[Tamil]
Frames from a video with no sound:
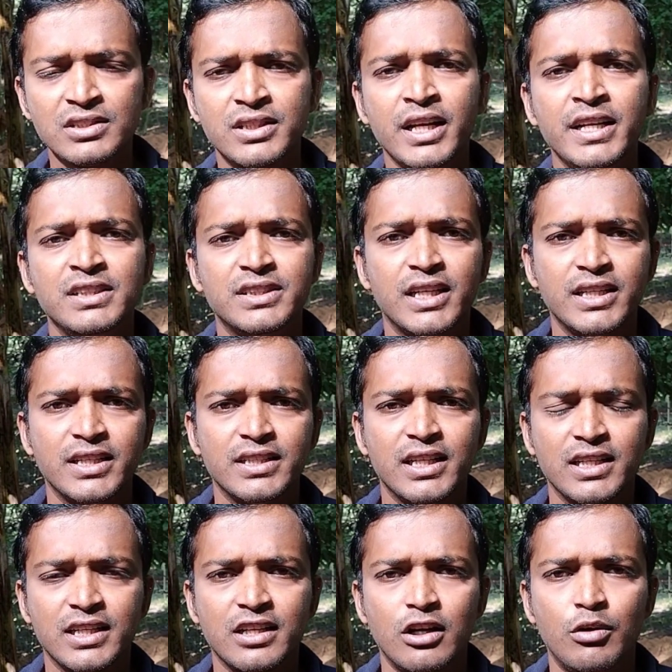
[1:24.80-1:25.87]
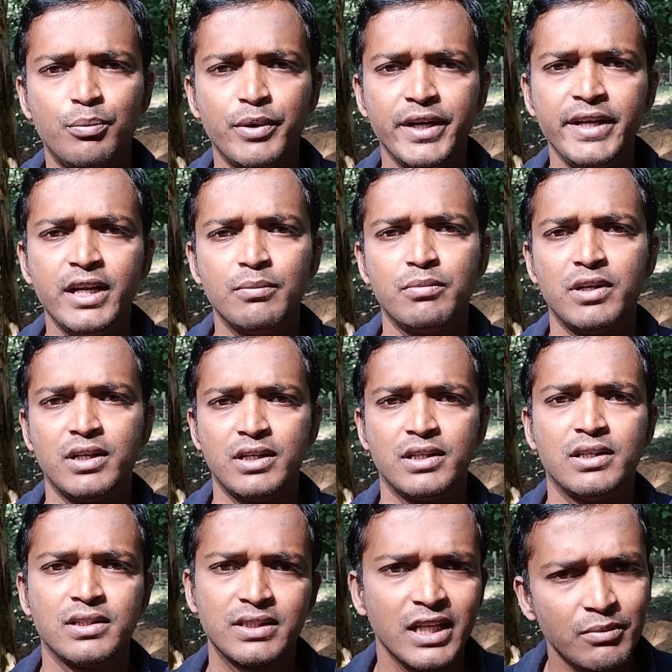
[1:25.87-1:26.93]
ஸ்க்ரீன்ஷாட் எடுத்து அதை கிராப் பண்ணி நம்ம
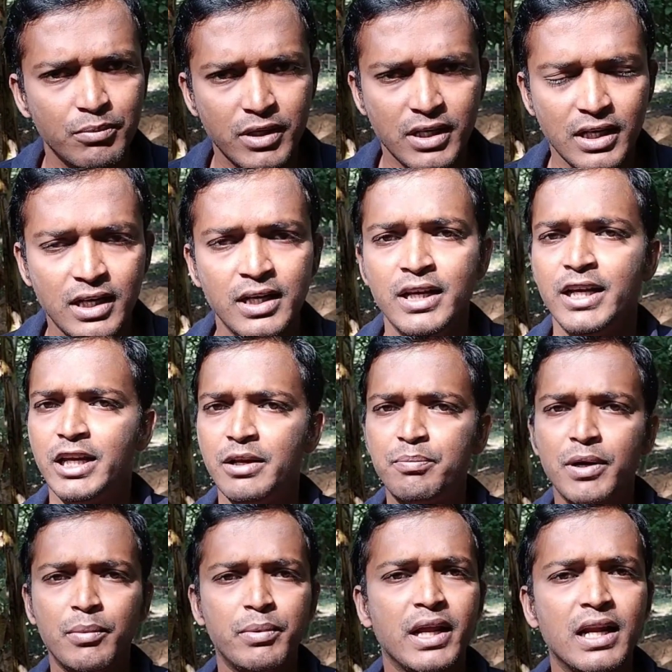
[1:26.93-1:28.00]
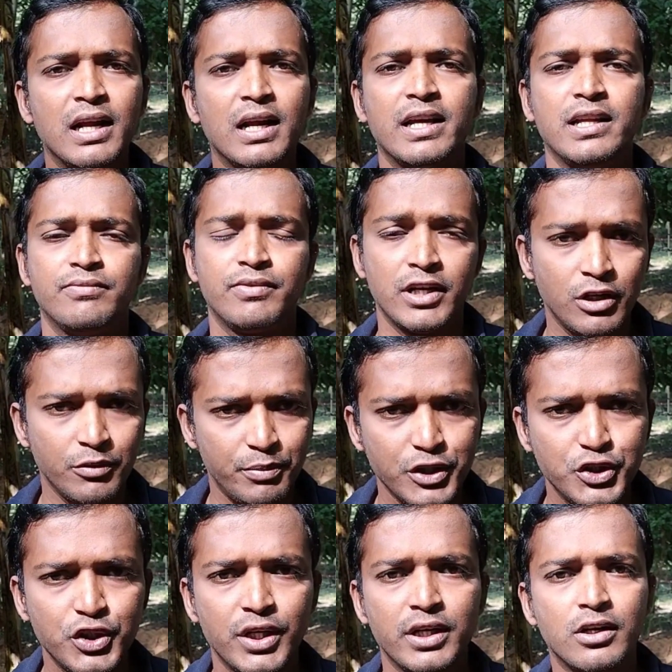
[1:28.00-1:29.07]
சென்ட் பண்ணலாம் இப்போ அப்படியெல்லாம் கிடையாது ஃப்ரண்ட்
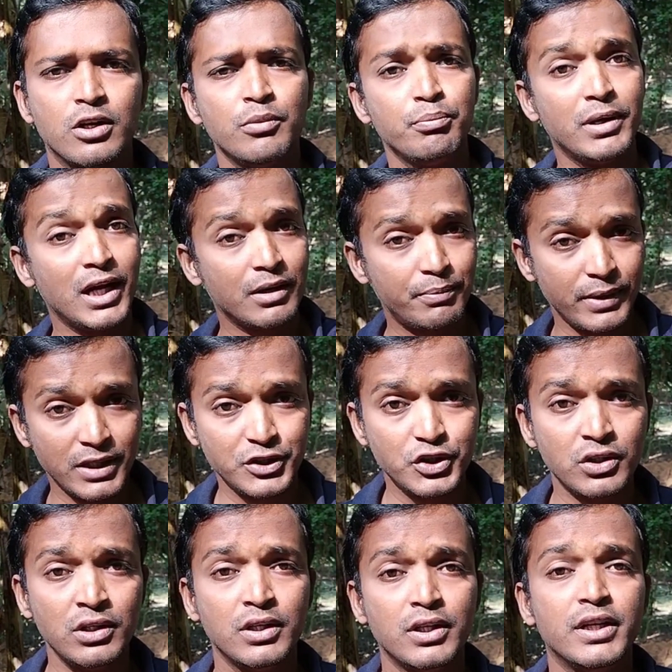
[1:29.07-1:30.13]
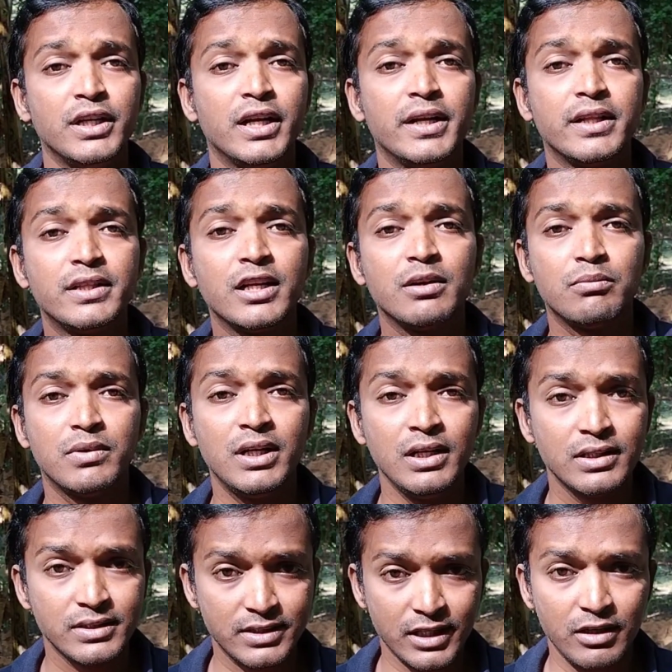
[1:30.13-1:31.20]
பேஜும் எடுக்கணும் பேக் பேஜும் எடுத்து நம்ம
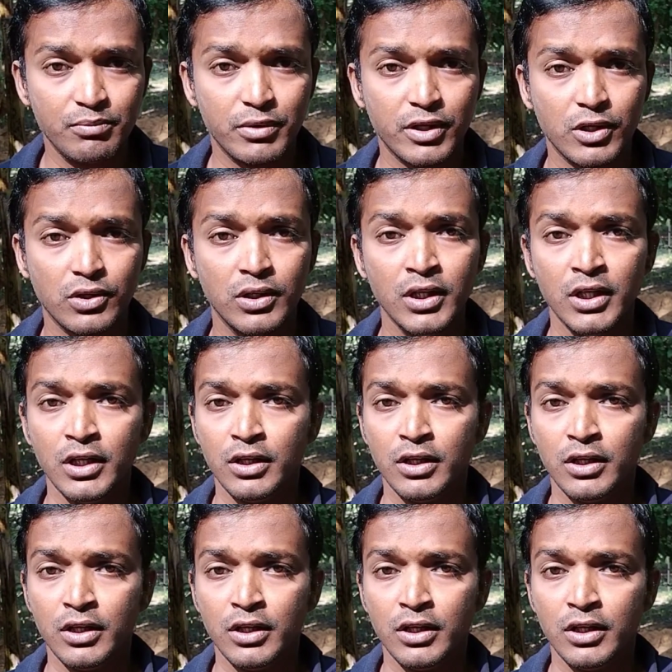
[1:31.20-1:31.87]
சென்ட் பண்ணணும்